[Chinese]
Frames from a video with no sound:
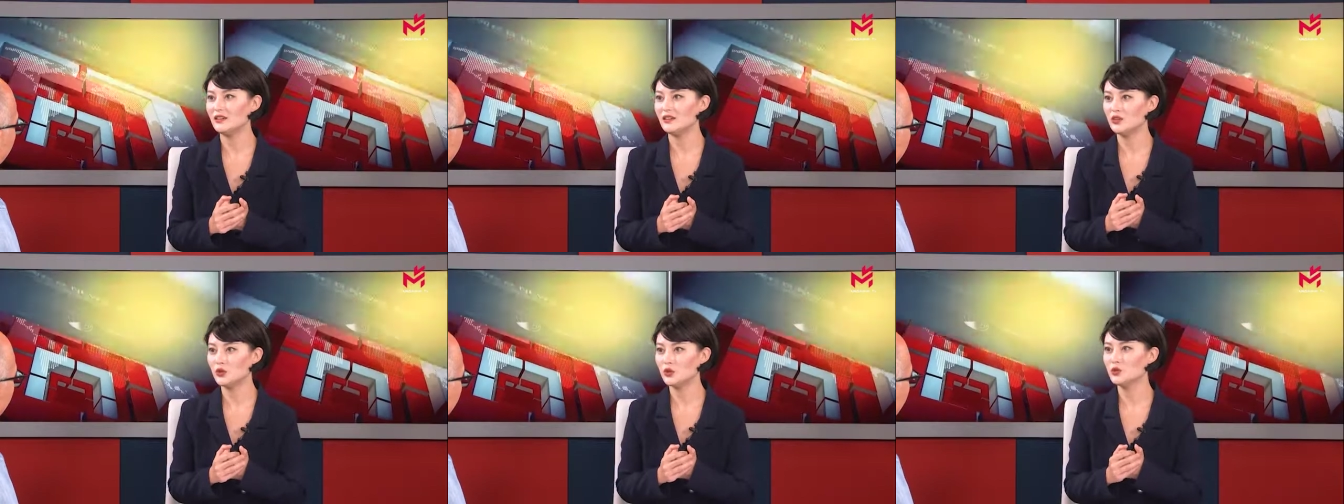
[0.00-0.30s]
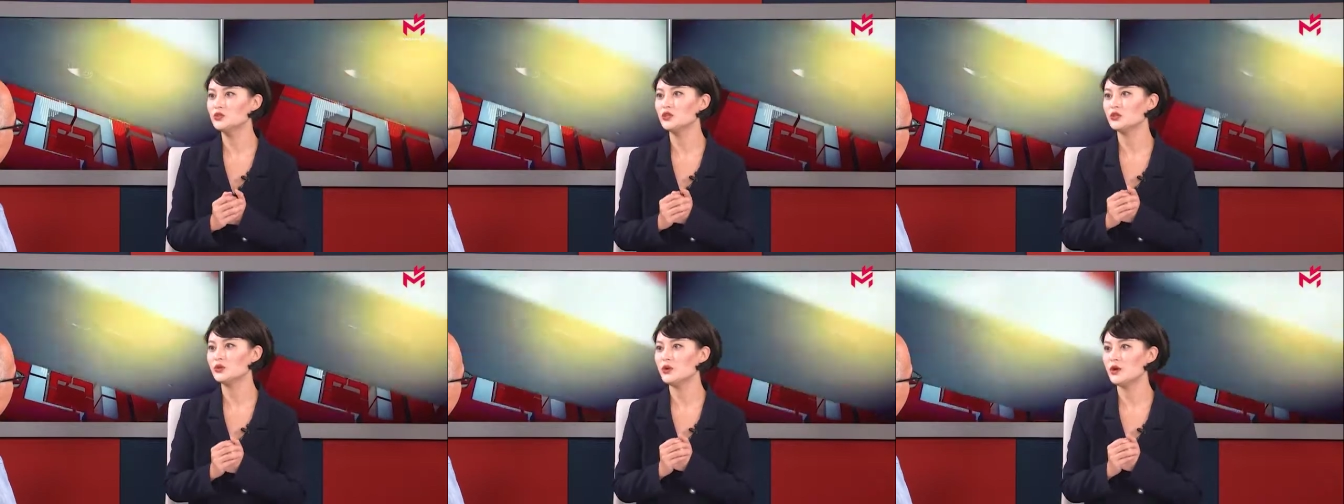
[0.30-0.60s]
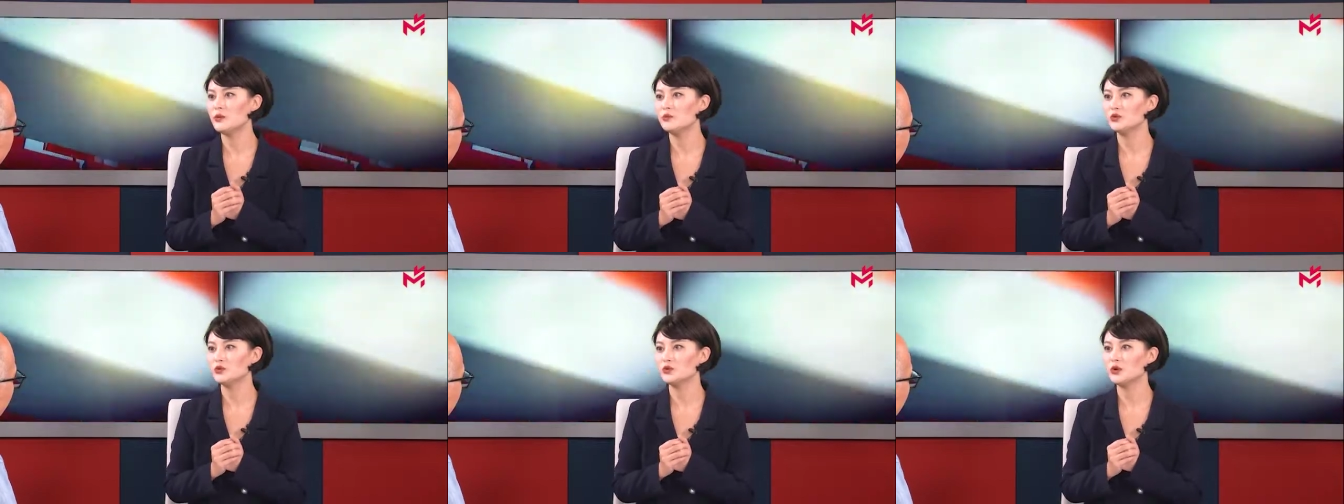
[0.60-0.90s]
工作人
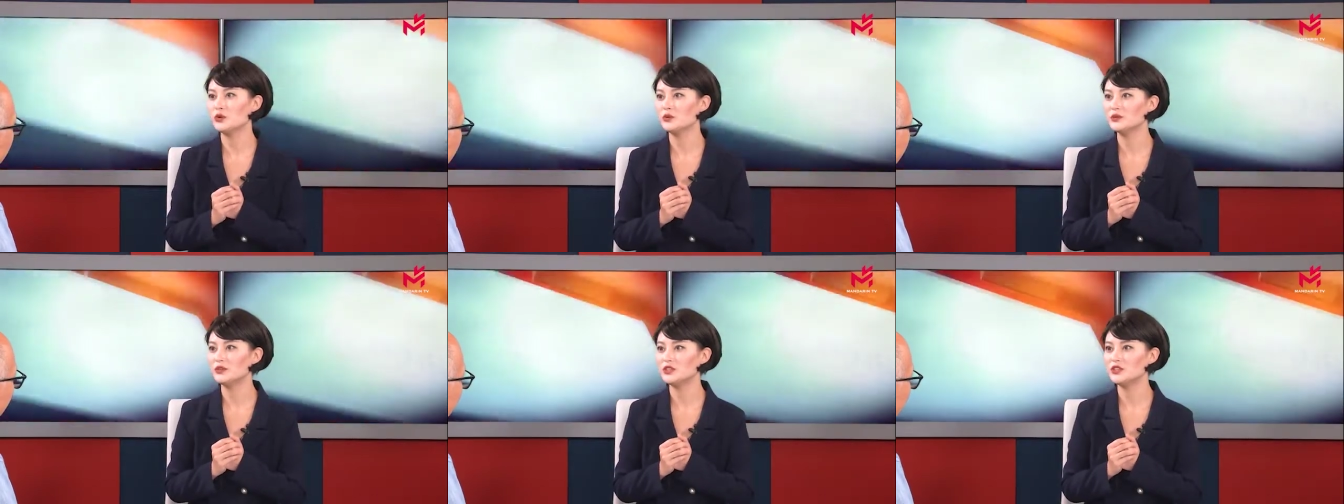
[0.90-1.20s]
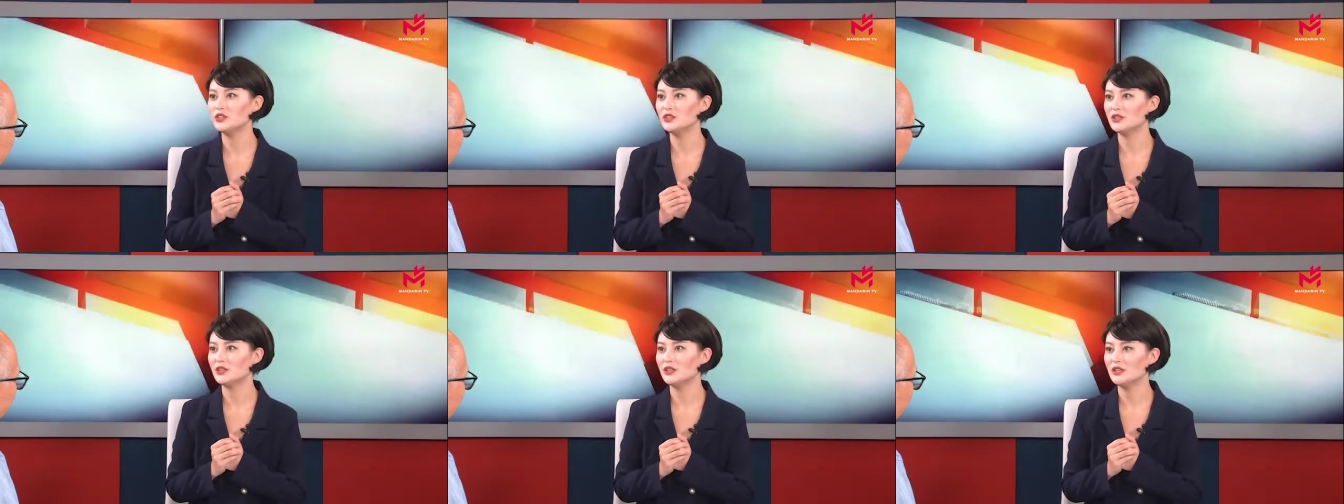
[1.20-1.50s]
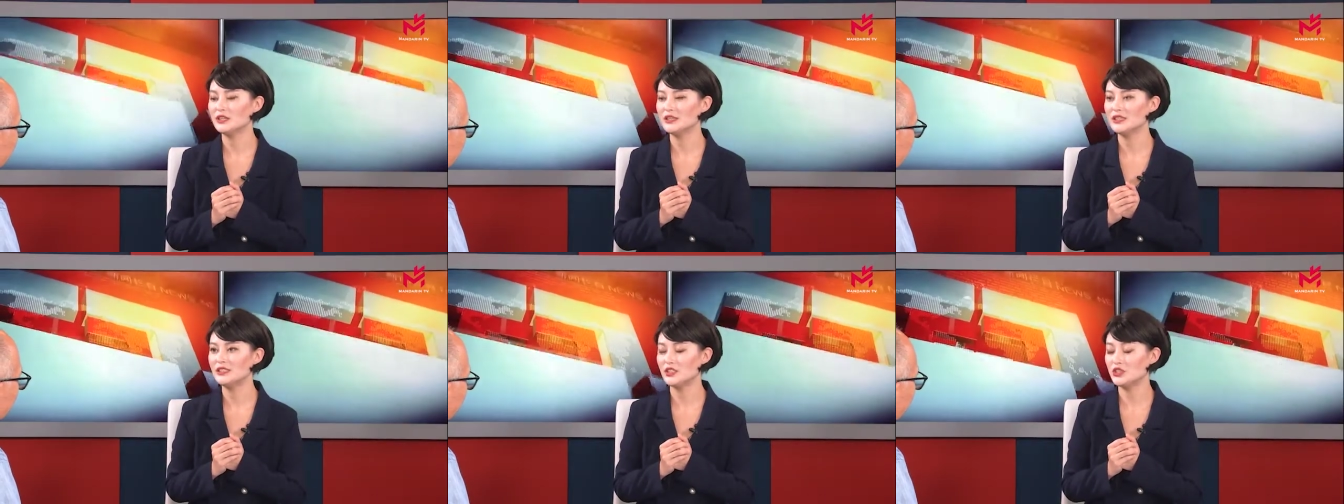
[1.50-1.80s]
员不同的是。
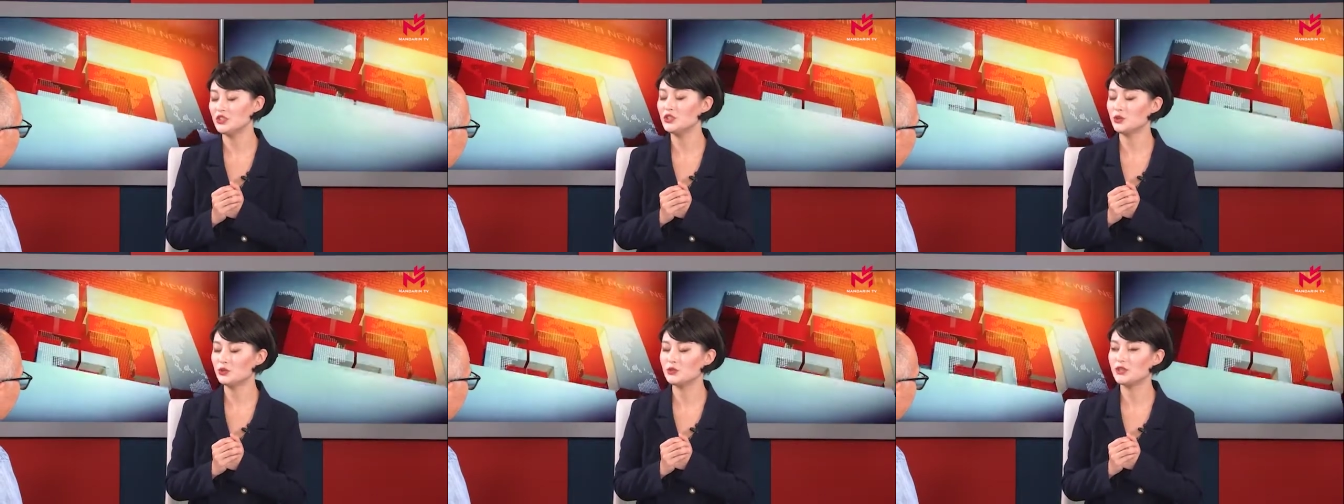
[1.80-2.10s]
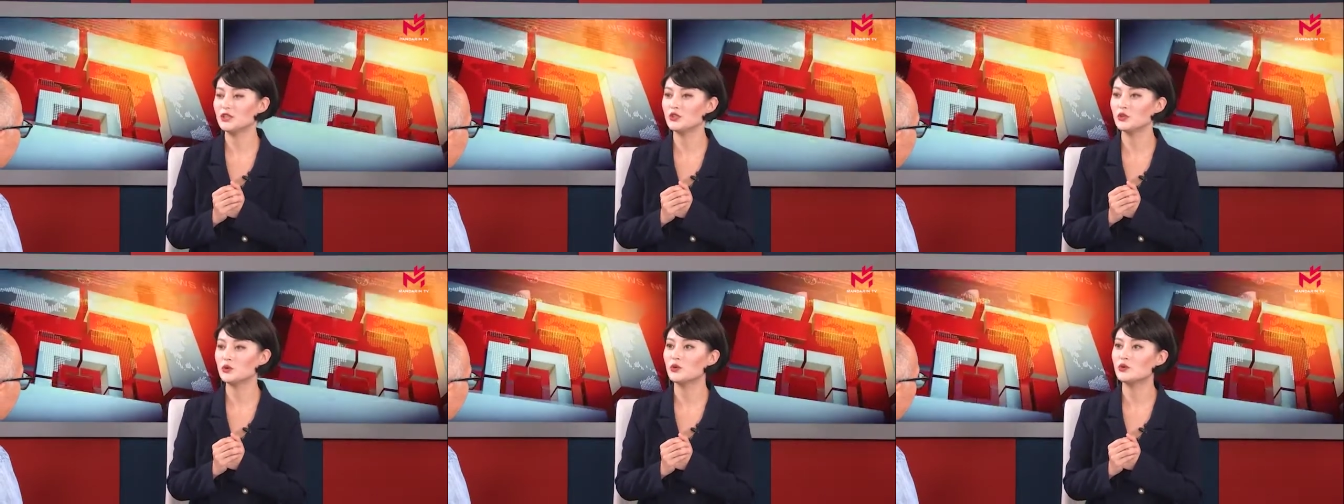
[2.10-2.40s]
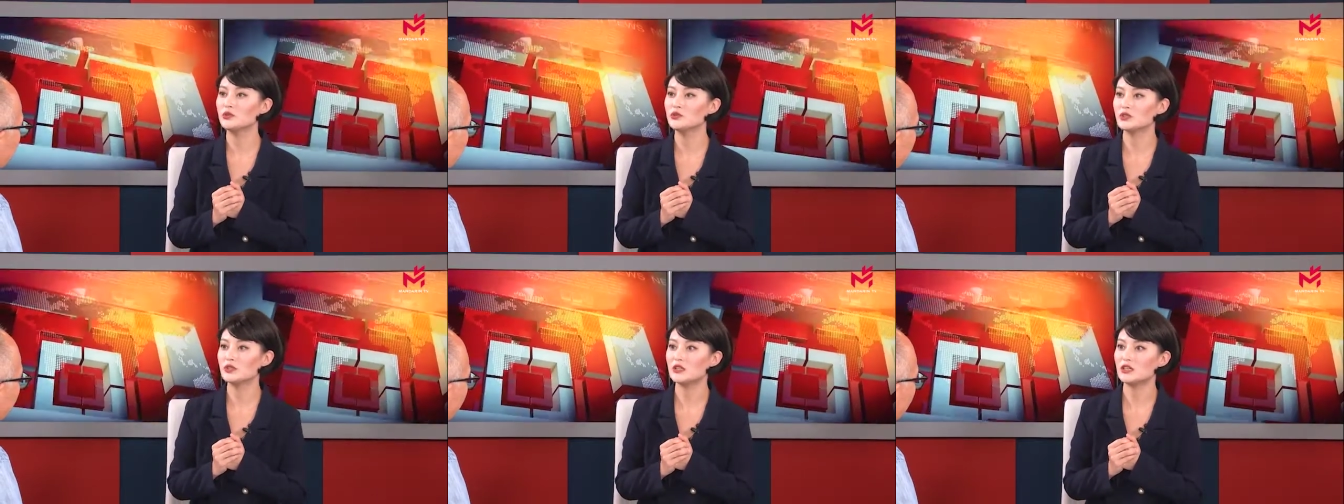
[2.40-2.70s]
其实酒店的
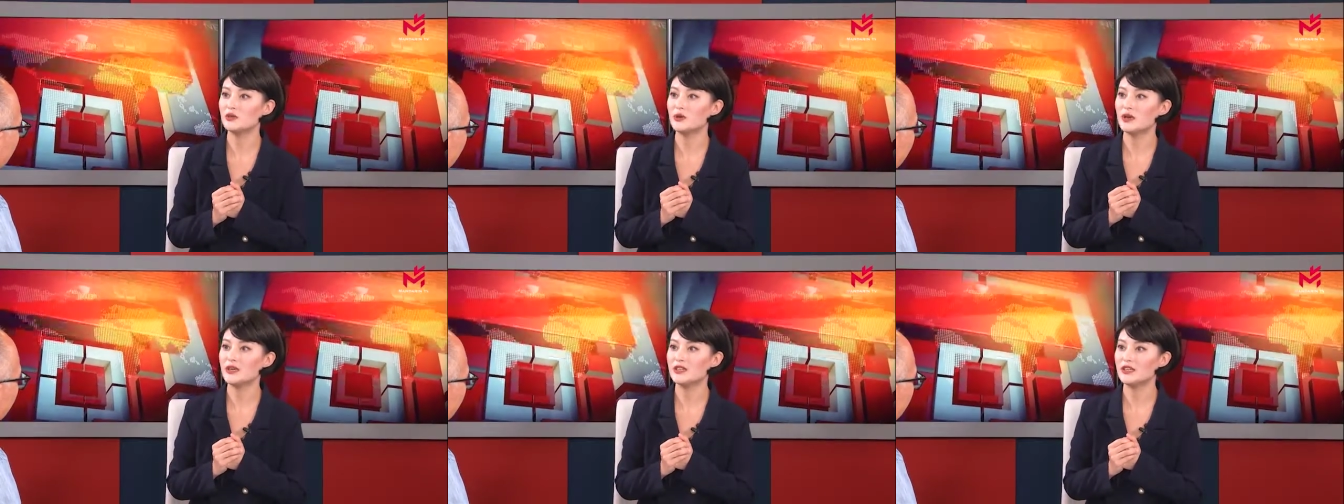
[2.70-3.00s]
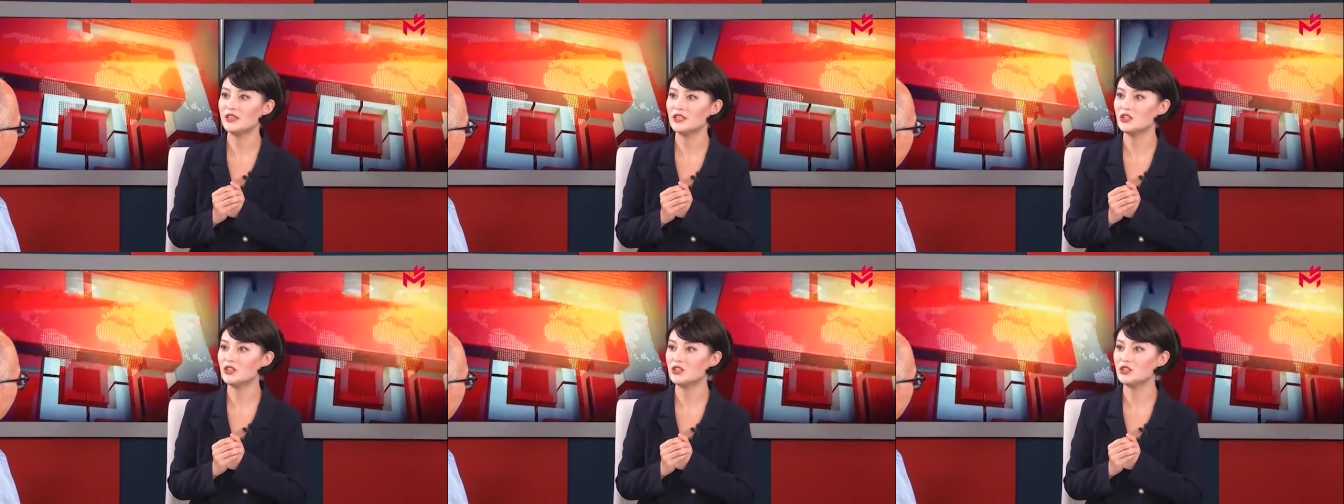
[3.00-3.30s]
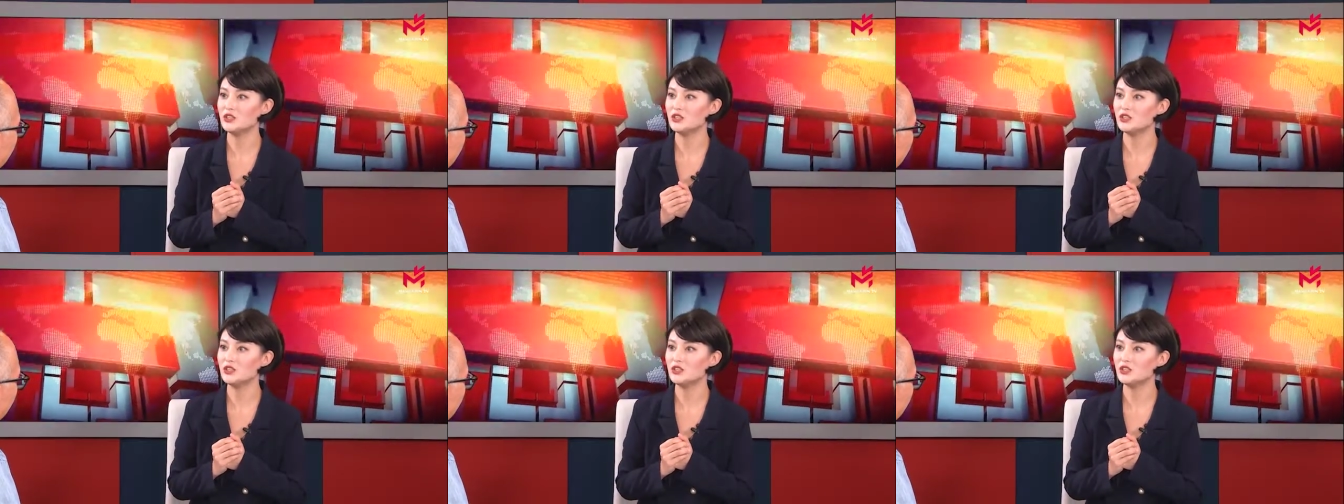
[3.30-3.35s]
工作人员也是